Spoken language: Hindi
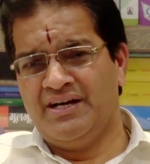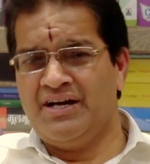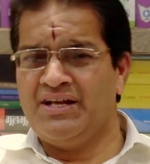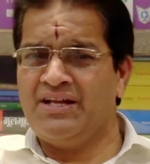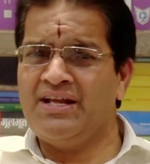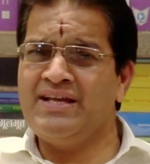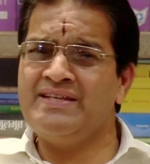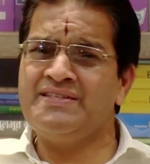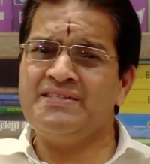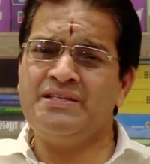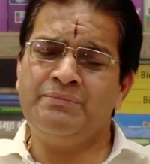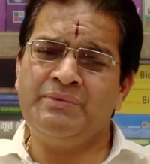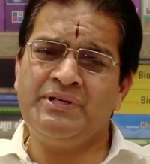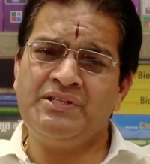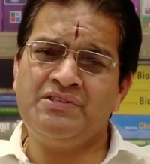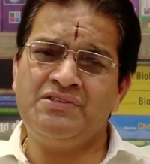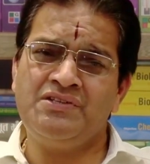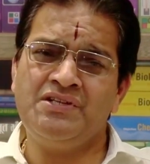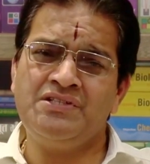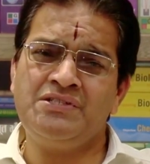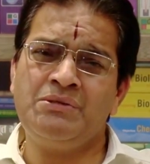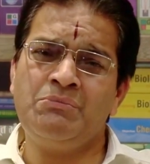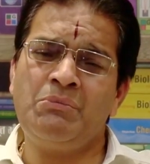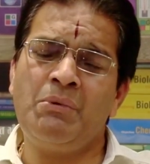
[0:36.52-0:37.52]
अरे ऐसे
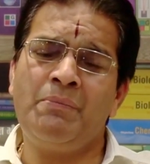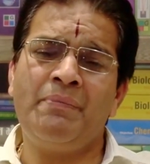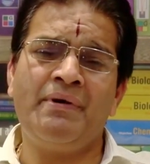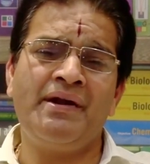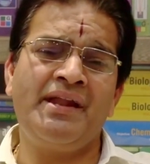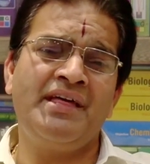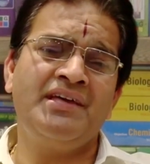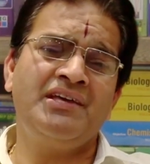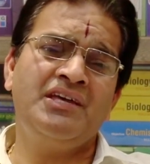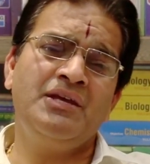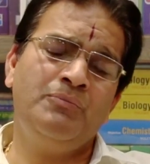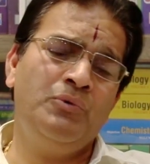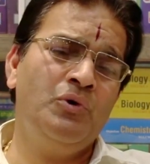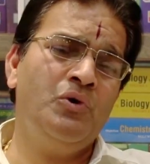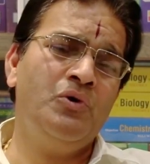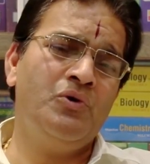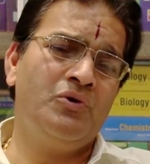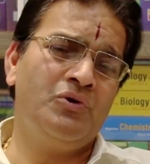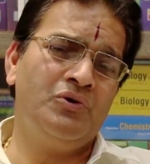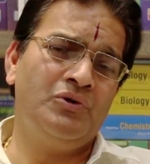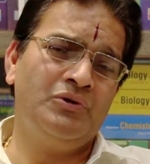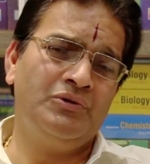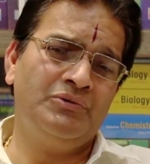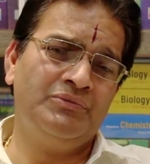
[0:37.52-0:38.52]
बच्चे जिनमें पढ़ाई की
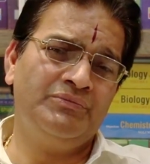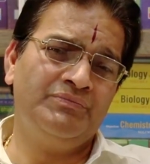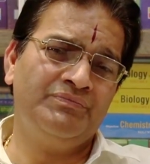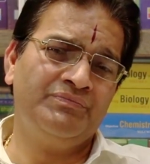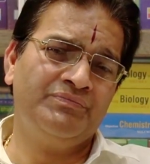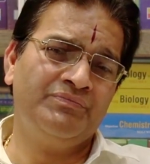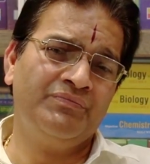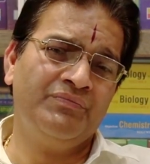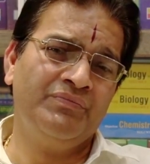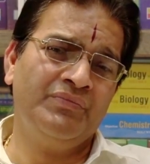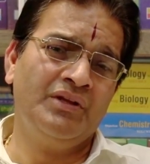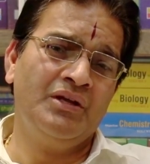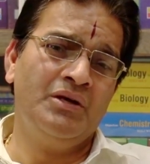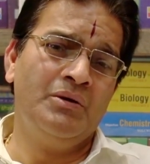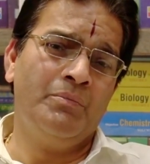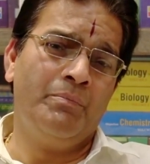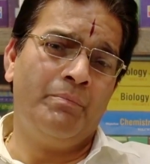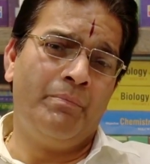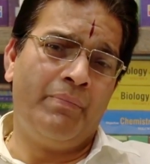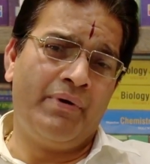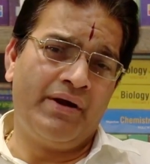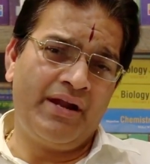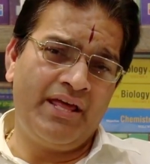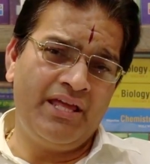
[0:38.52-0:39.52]
भूख हो
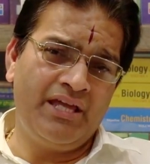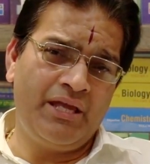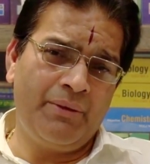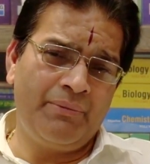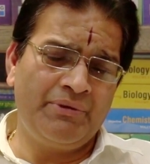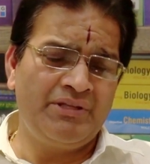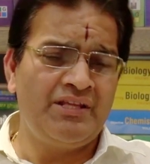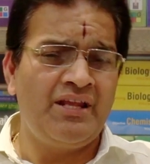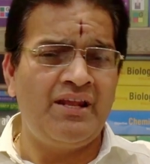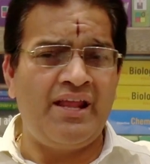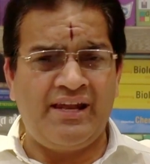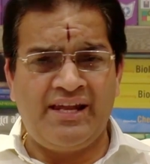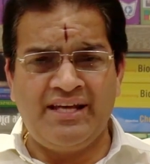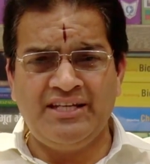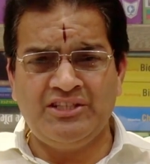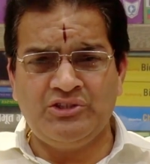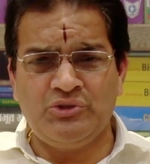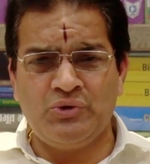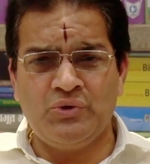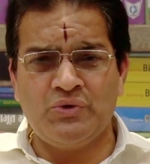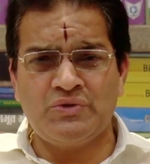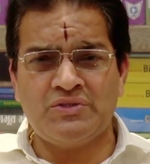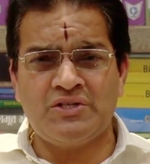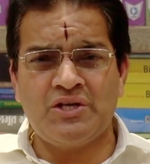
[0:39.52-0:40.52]
पढ़ाई के प्रति
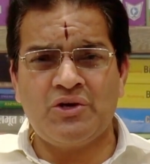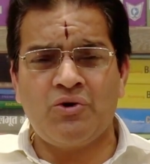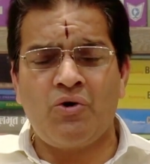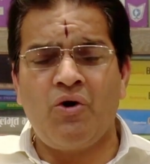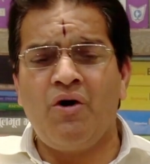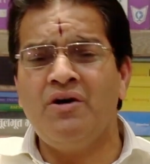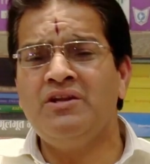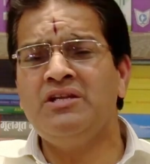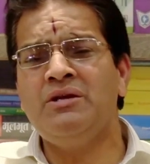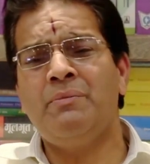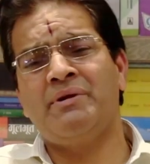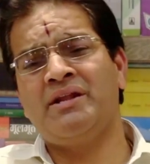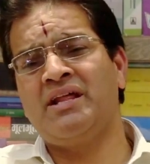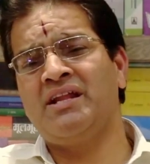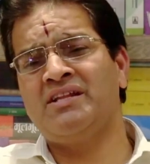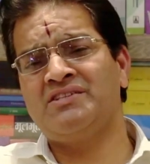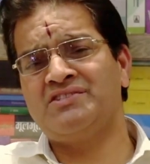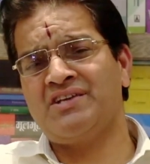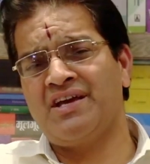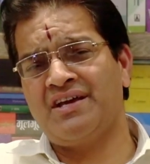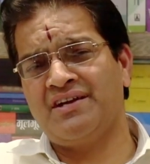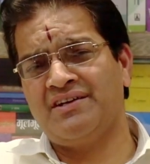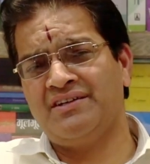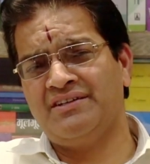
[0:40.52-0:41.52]
ललायत हो उसे कौन नहीं पढ़ाना
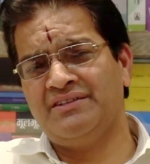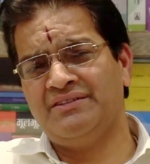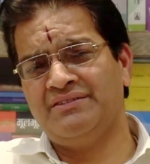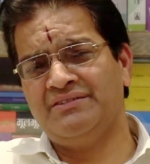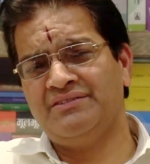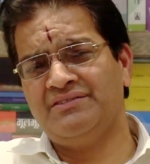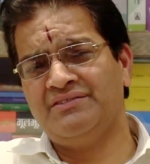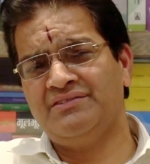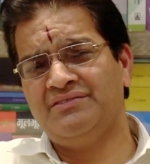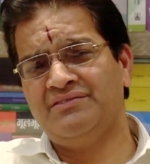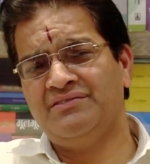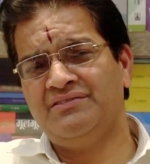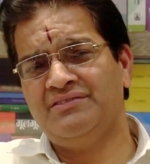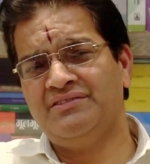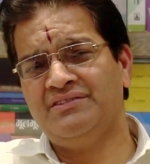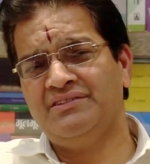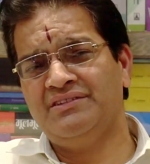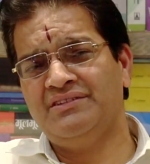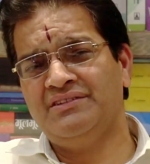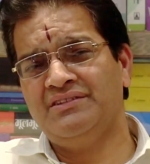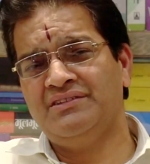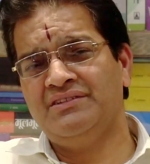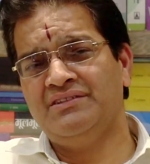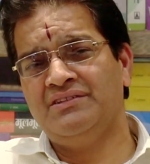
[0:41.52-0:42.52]
चाहेगा
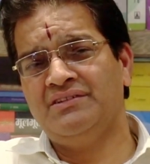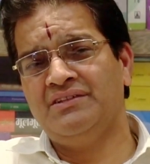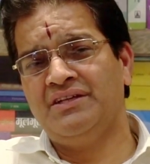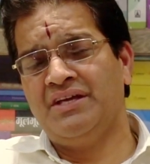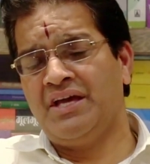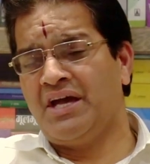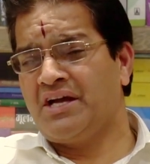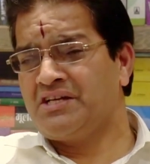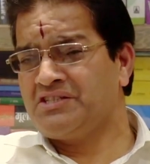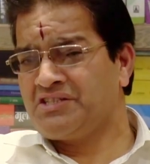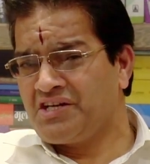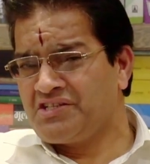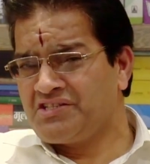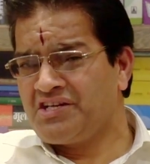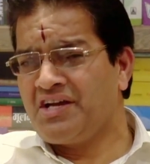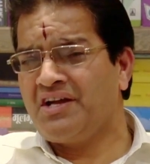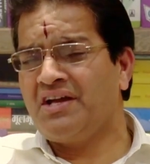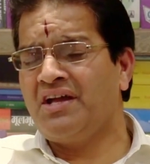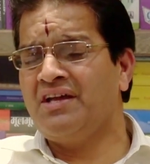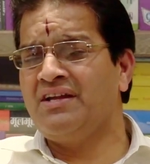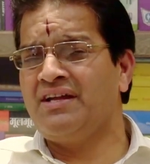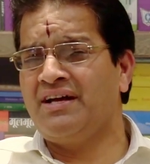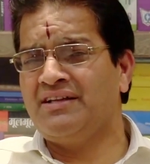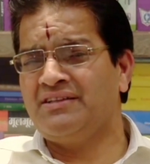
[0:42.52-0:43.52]
एक
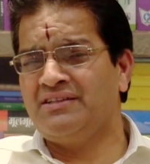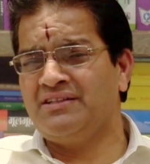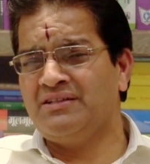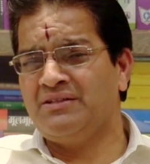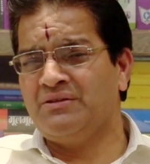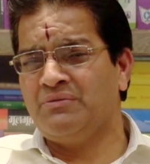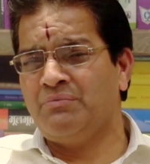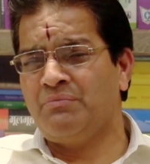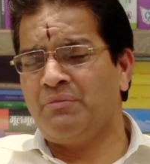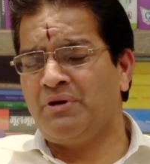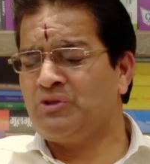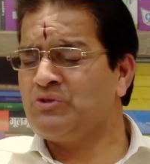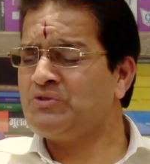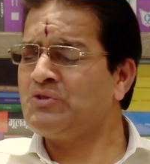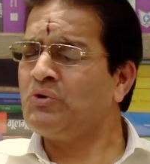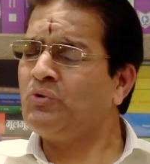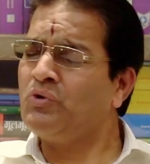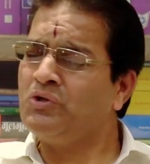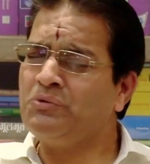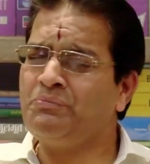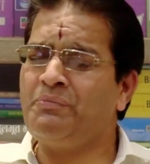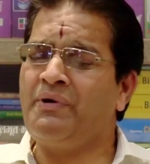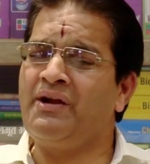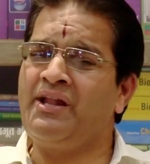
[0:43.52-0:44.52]
शिक्षक के नाते मैं तो उसे
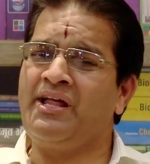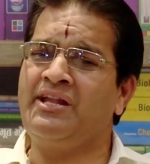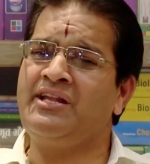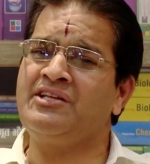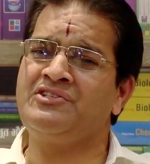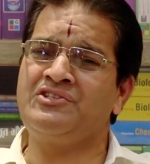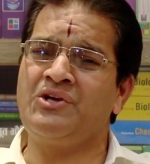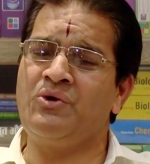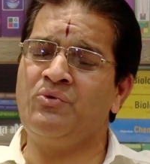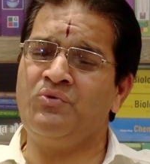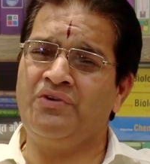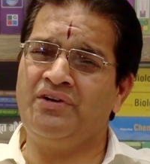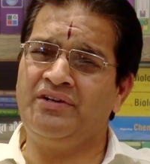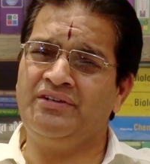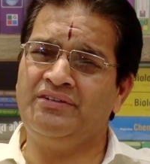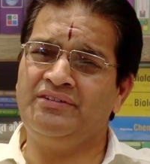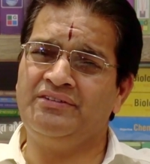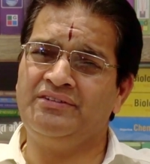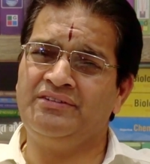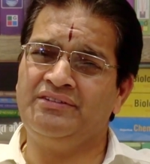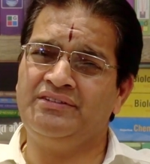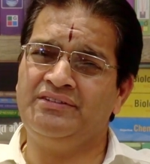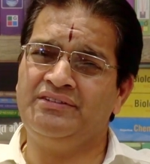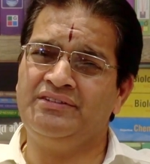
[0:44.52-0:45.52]
खुद पढ़ाना
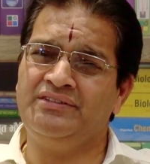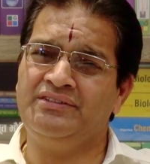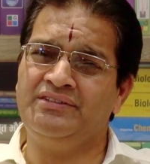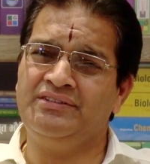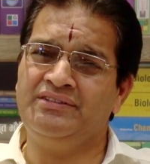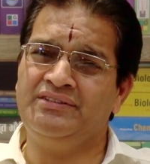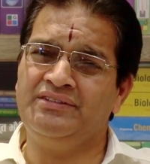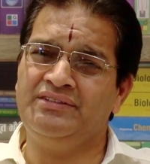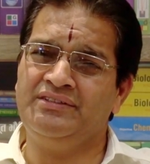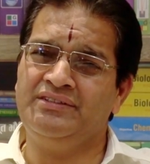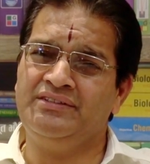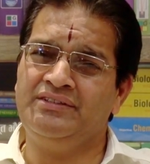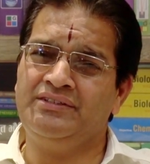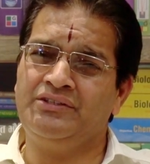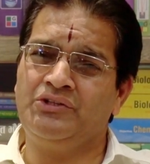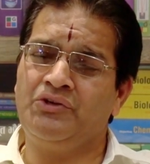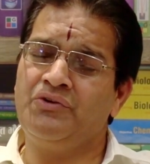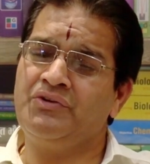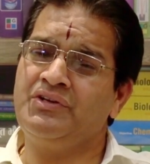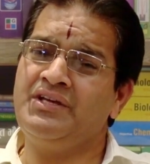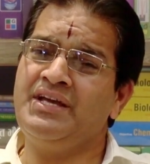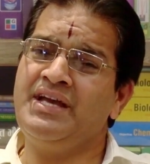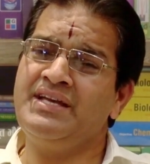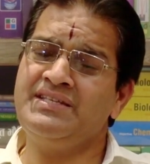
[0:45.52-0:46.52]
चाहूंगा
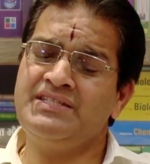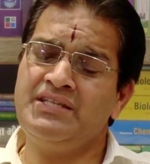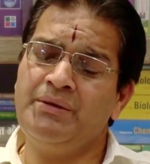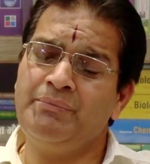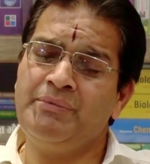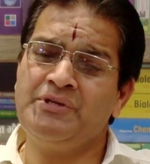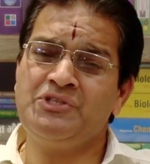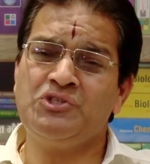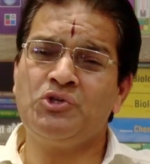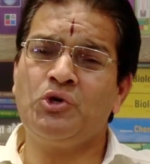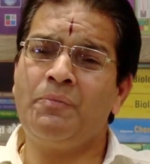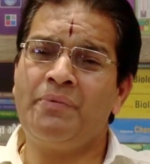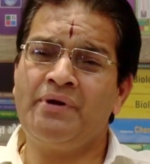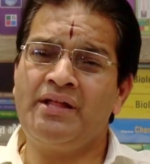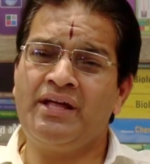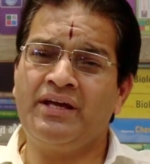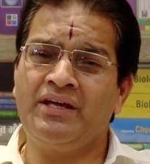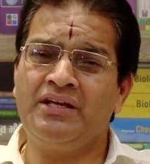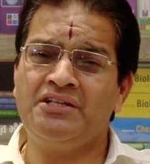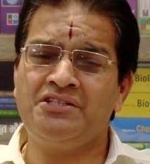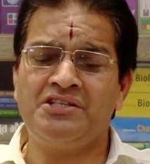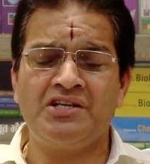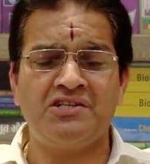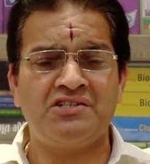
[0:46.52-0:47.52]
क्योंकि ऐसे बच्चों को पढ़ा
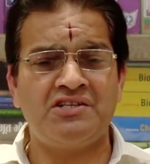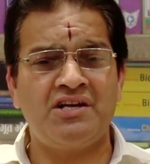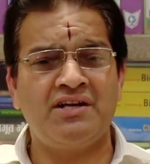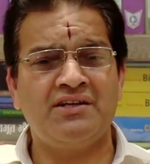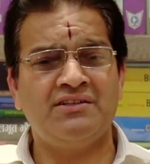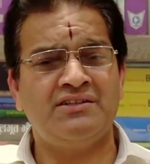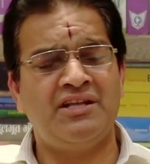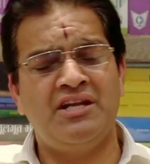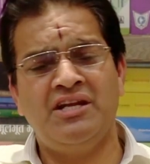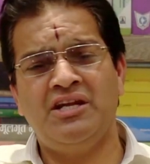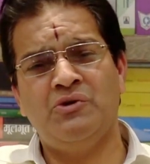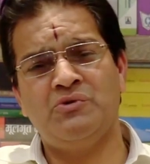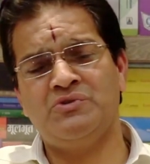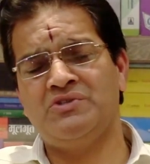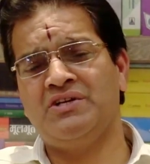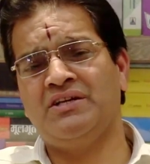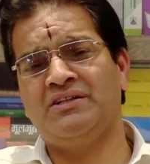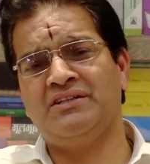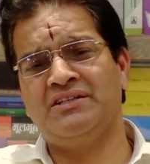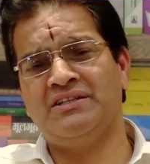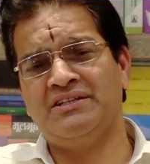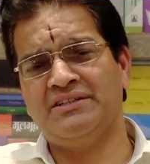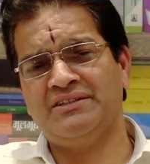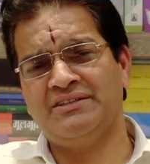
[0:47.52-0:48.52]
के शिक्षक धन्य हो
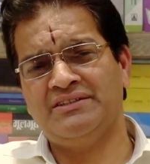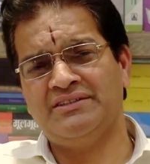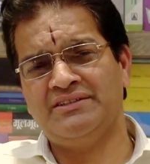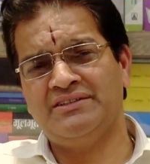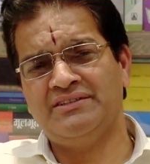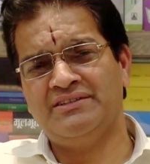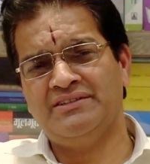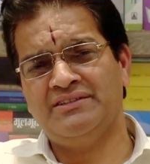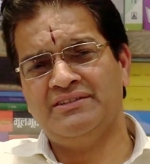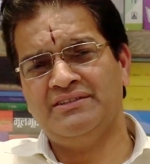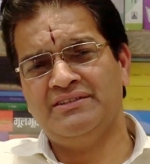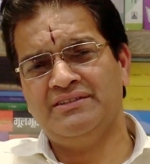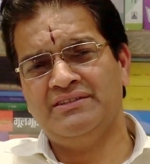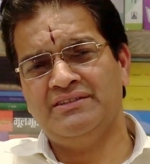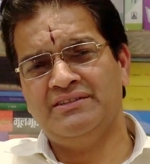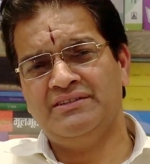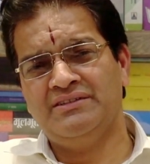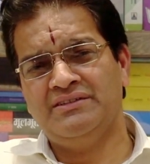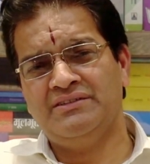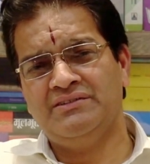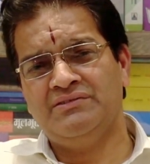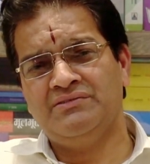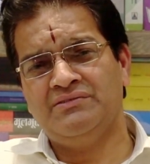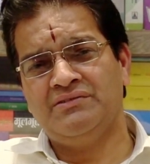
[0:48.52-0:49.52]
जाते
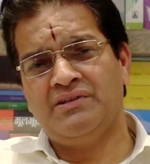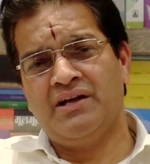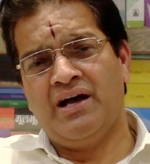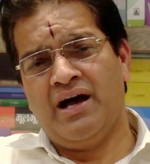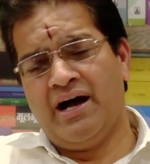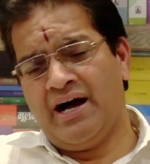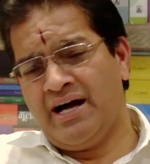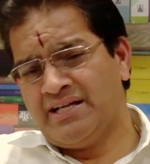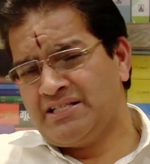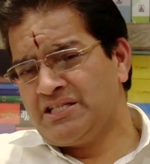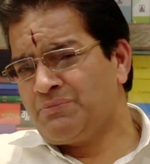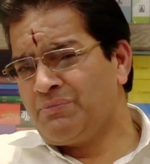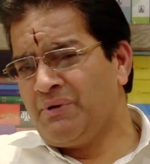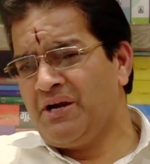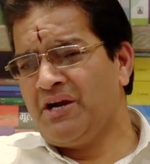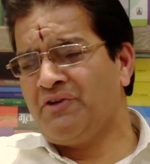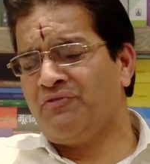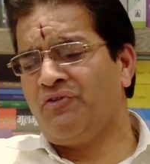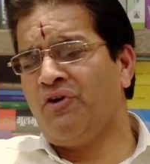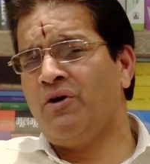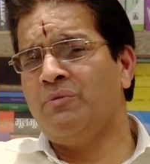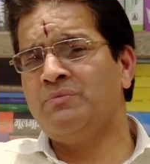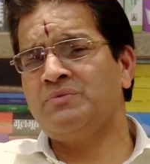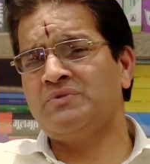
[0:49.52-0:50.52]
हैं आज इस
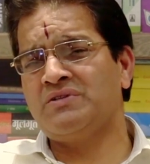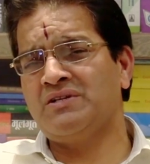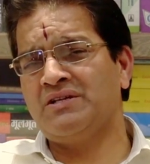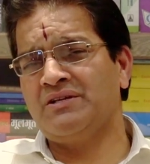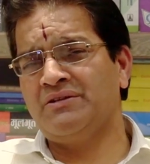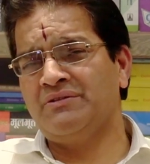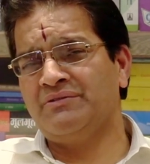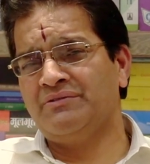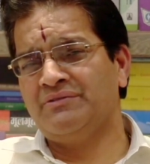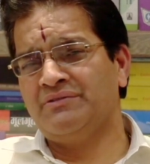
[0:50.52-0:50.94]
प्लेटफॉर्म से